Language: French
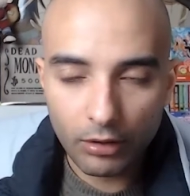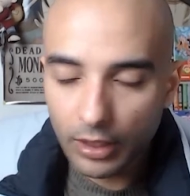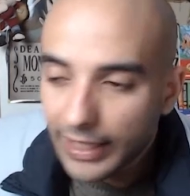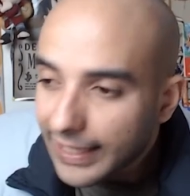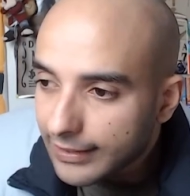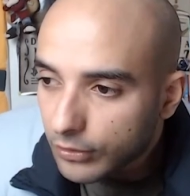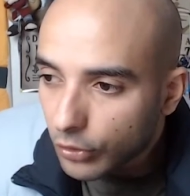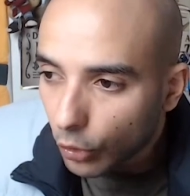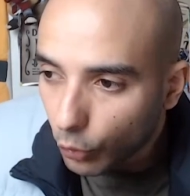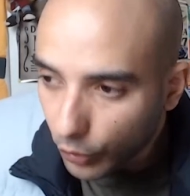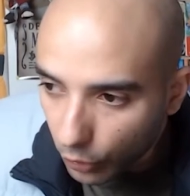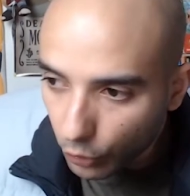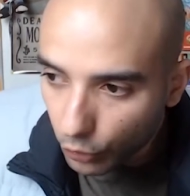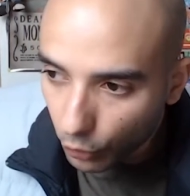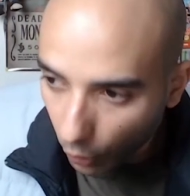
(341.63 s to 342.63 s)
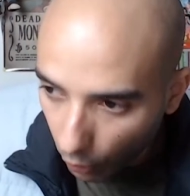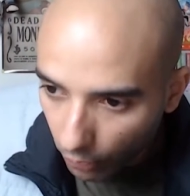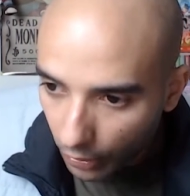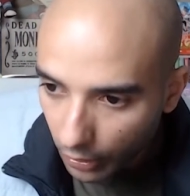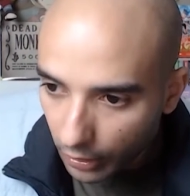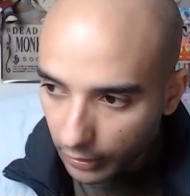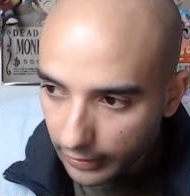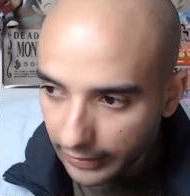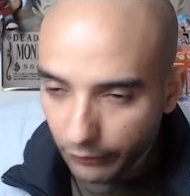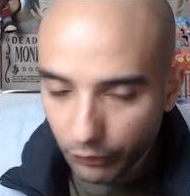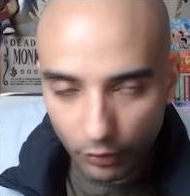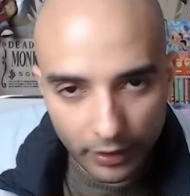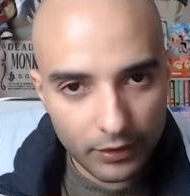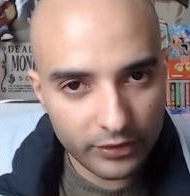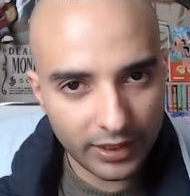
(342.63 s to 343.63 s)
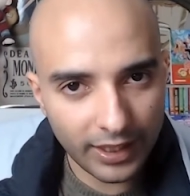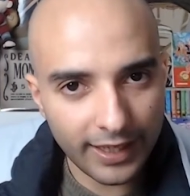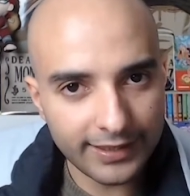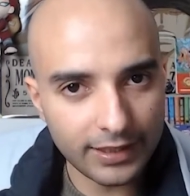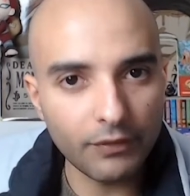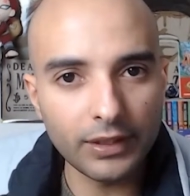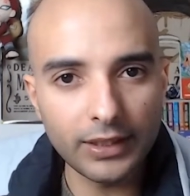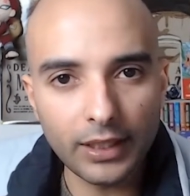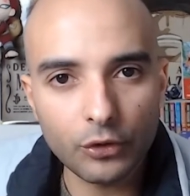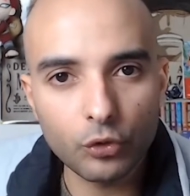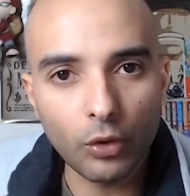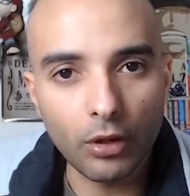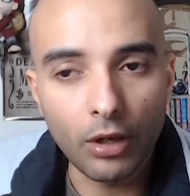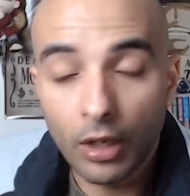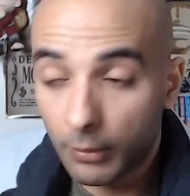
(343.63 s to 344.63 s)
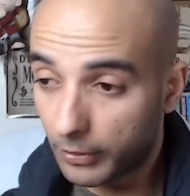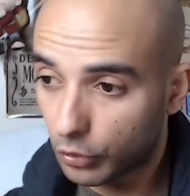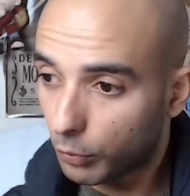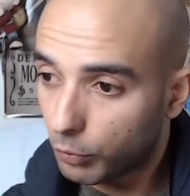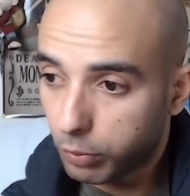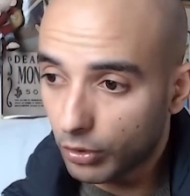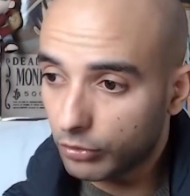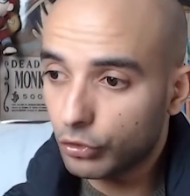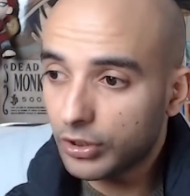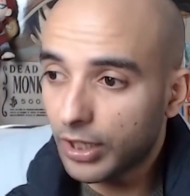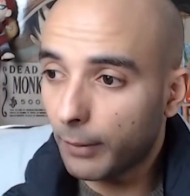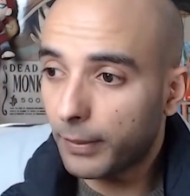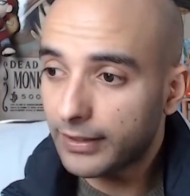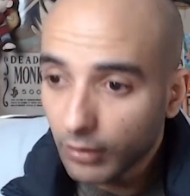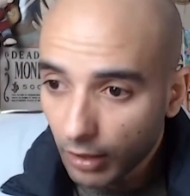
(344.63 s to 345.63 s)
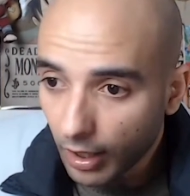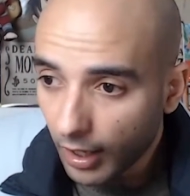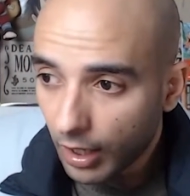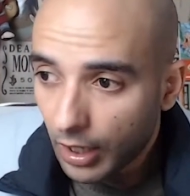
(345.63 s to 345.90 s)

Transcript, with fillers: Est-ce que oui ou non, ils vont réussir à s'évader un jour Parce que jusqu'à présent, là,